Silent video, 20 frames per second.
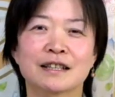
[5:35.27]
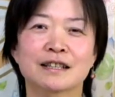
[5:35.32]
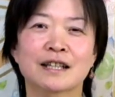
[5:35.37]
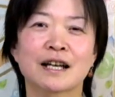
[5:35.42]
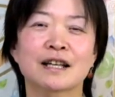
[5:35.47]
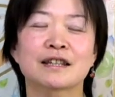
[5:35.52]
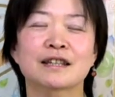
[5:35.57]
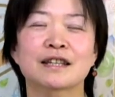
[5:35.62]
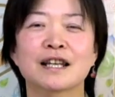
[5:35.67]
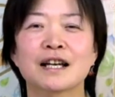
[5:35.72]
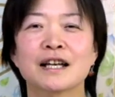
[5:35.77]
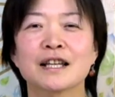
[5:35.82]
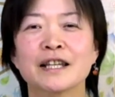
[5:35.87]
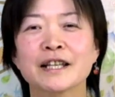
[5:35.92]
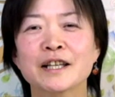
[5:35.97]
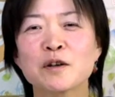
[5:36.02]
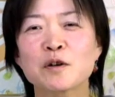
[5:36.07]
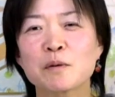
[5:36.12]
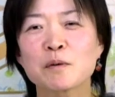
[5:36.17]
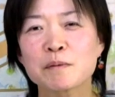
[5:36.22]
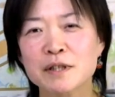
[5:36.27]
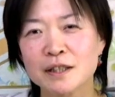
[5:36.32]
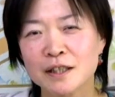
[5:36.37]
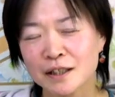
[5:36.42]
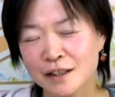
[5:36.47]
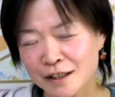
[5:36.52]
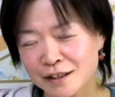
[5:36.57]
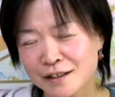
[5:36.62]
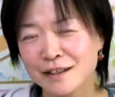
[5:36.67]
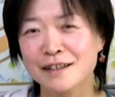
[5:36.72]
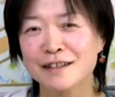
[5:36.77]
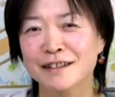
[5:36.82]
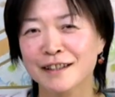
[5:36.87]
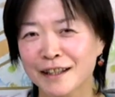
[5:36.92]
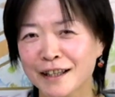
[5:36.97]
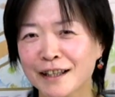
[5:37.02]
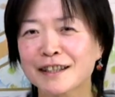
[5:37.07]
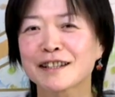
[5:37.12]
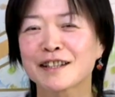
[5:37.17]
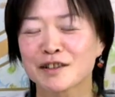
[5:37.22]
だってあんだけゴミ捨てたじゃんっ
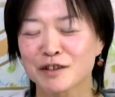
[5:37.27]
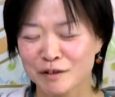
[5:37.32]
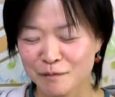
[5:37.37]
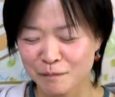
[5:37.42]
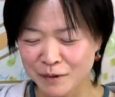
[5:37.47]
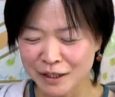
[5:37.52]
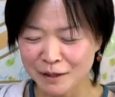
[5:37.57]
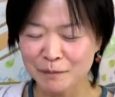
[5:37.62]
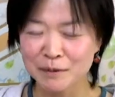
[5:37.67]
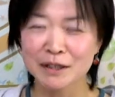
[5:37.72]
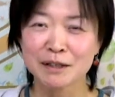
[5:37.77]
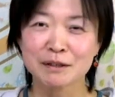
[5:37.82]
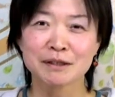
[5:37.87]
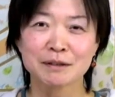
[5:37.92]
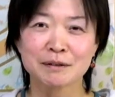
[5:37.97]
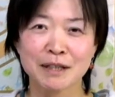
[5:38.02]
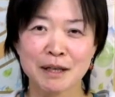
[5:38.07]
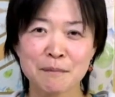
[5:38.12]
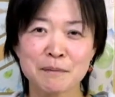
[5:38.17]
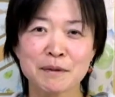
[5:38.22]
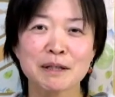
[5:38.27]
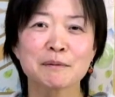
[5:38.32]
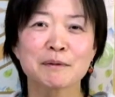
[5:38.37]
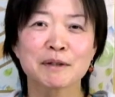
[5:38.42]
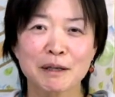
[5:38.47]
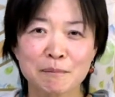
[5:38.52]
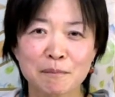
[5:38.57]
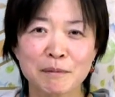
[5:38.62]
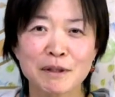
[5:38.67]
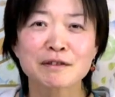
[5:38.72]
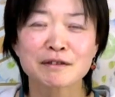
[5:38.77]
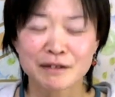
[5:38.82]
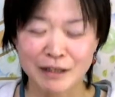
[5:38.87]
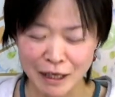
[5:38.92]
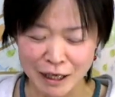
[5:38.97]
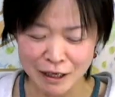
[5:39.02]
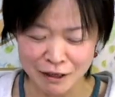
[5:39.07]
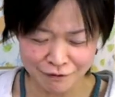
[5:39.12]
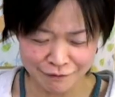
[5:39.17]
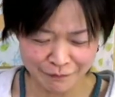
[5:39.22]
てやってるみんなもねみんなも頑張ろう
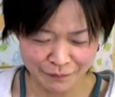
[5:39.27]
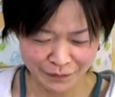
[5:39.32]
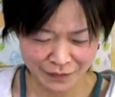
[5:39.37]
ね